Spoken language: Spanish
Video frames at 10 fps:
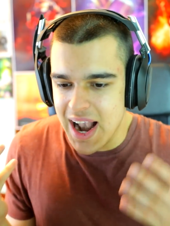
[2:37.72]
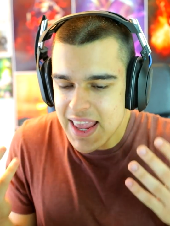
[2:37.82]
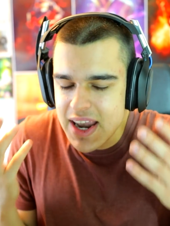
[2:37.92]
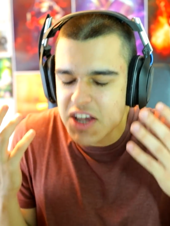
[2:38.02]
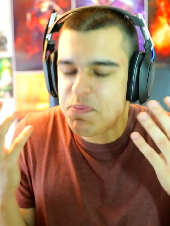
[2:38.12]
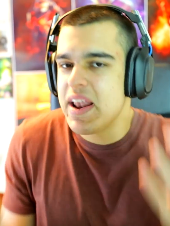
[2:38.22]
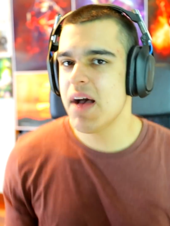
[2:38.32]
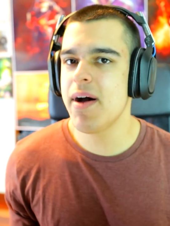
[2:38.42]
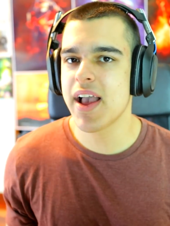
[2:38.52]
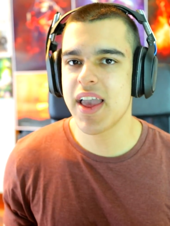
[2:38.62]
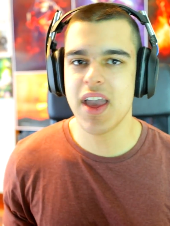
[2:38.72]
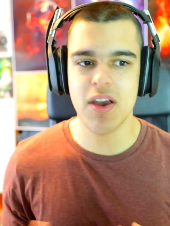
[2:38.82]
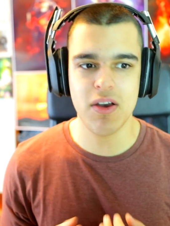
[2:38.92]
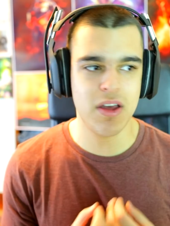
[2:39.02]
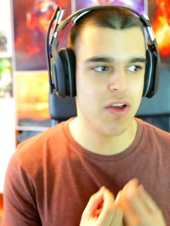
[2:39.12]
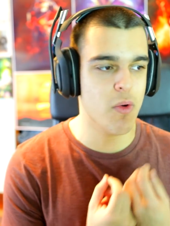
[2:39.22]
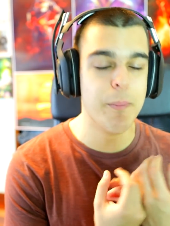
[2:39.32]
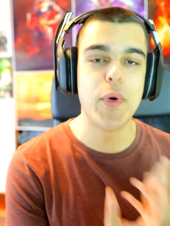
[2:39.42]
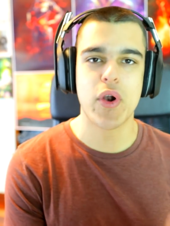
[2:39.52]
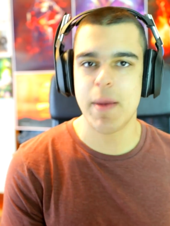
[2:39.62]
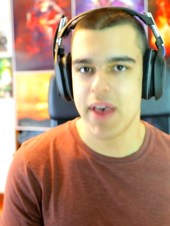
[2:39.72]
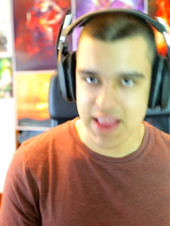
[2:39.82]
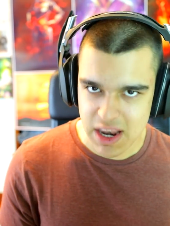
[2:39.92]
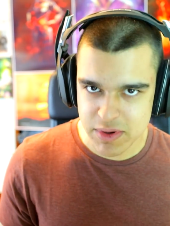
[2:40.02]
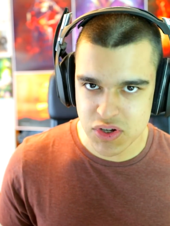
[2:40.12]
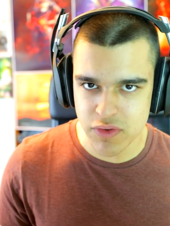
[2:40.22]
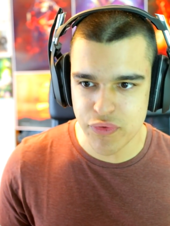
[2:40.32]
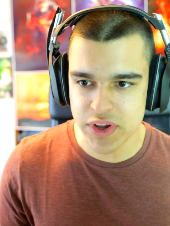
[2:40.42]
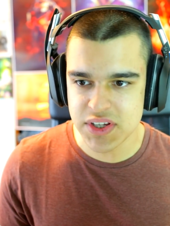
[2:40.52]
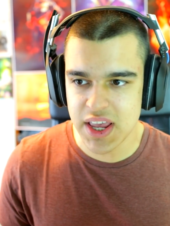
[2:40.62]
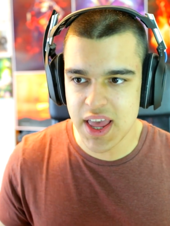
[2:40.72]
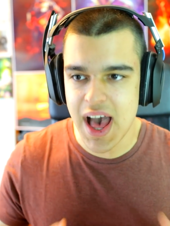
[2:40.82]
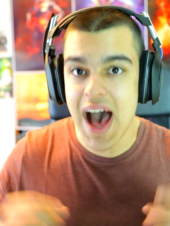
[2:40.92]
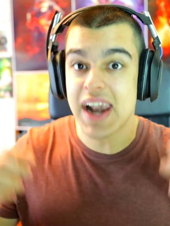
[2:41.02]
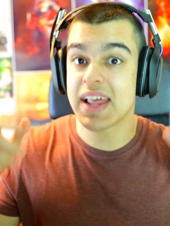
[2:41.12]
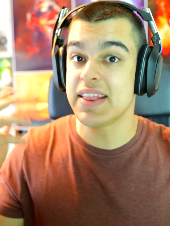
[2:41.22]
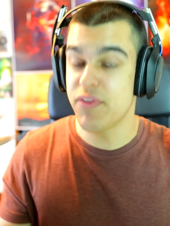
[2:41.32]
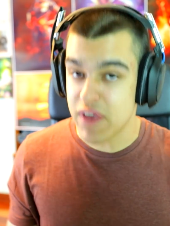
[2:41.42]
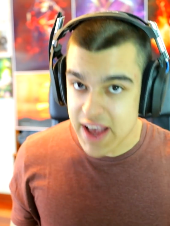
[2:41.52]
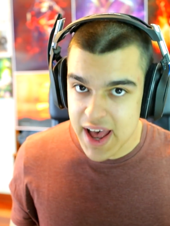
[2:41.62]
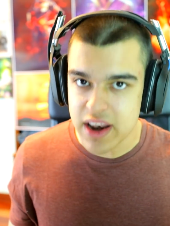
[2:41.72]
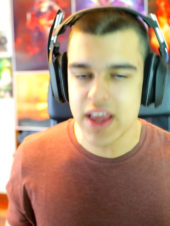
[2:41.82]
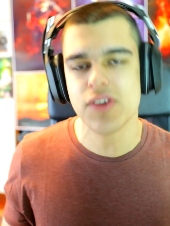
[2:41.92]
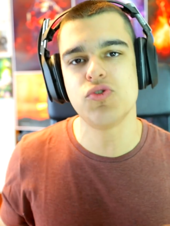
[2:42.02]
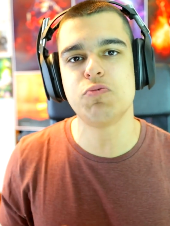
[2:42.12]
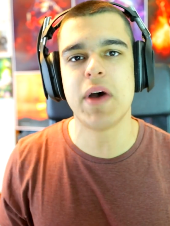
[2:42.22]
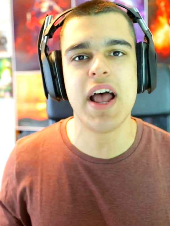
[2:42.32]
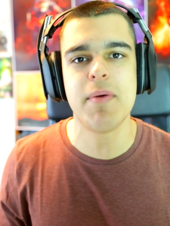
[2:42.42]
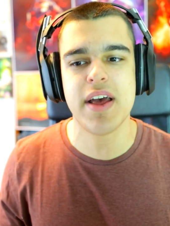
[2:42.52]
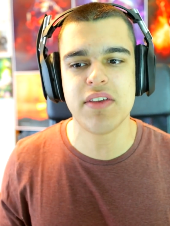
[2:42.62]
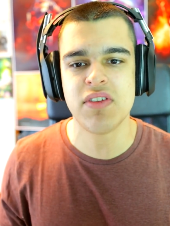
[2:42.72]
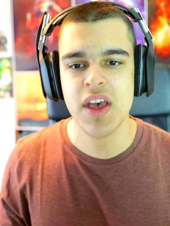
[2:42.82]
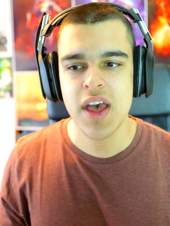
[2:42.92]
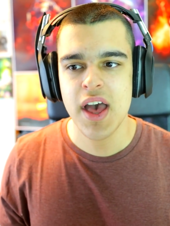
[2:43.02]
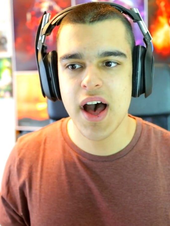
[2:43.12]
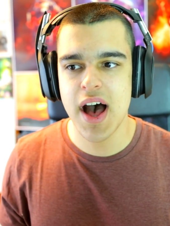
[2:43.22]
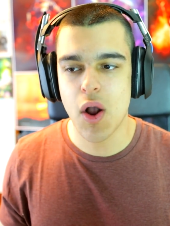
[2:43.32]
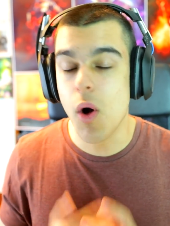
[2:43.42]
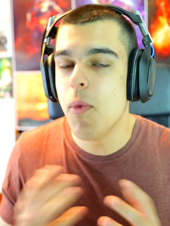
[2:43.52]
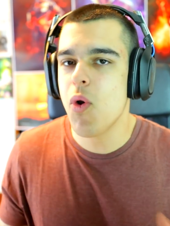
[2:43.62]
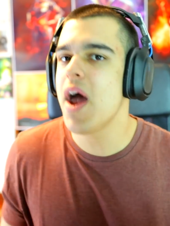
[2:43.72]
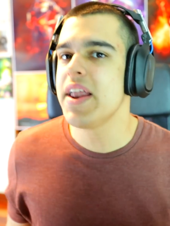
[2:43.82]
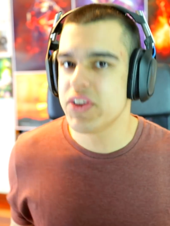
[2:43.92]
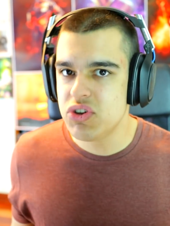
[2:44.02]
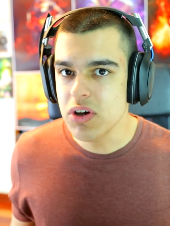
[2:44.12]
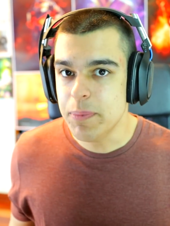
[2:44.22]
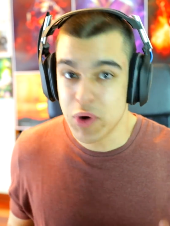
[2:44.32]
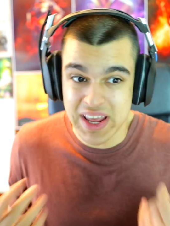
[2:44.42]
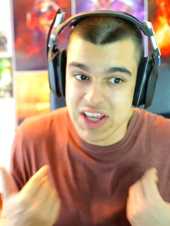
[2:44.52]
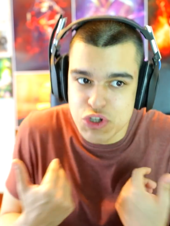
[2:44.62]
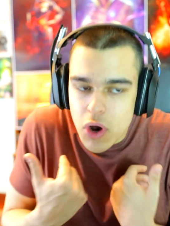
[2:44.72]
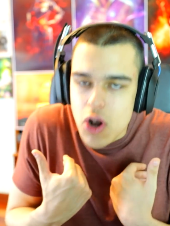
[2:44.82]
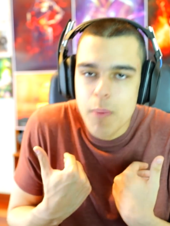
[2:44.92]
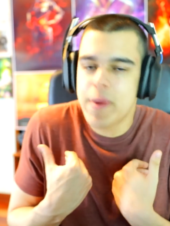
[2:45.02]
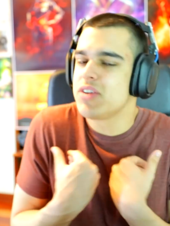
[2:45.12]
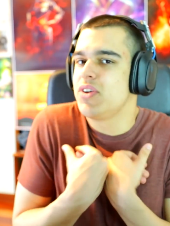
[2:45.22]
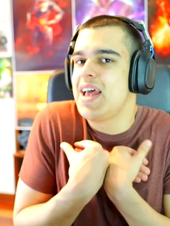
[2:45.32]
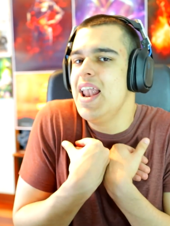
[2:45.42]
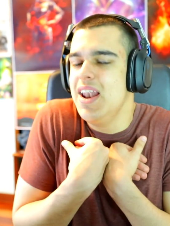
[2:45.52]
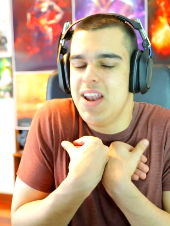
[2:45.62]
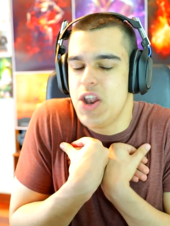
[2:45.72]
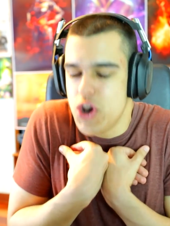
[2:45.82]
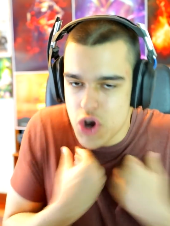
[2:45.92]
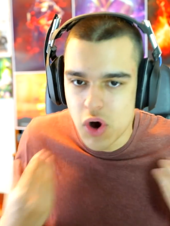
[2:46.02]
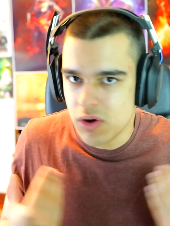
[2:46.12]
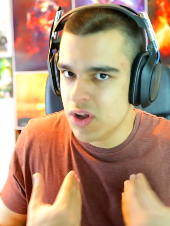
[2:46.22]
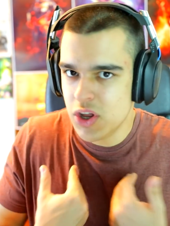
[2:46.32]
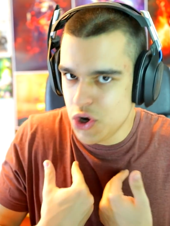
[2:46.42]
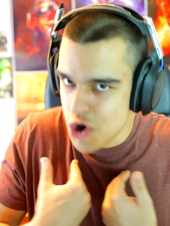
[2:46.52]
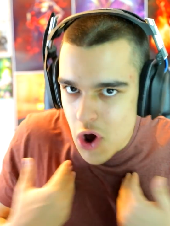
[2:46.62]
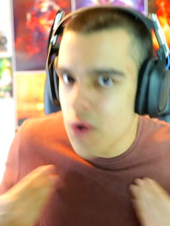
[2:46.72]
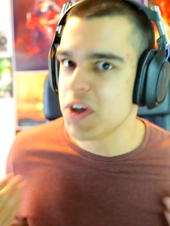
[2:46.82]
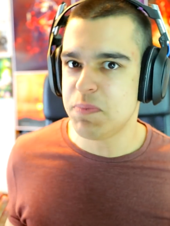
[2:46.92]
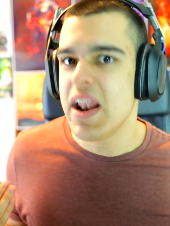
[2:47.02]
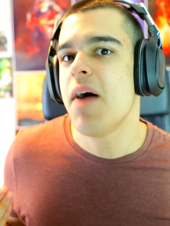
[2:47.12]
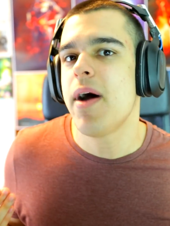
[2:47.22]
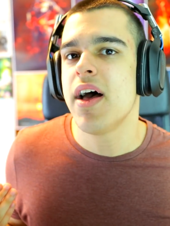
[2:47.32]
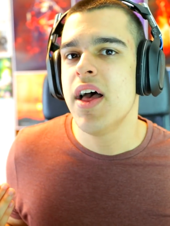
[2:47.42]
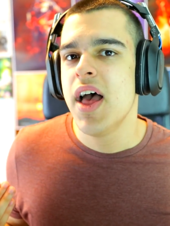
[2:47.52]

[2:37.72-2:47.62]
¿alguien esperaba que un programa de televisión fuese a rectificar en sus palabras ah, como lo han hecho? Porque yo en lo personal no, no lo esperaba.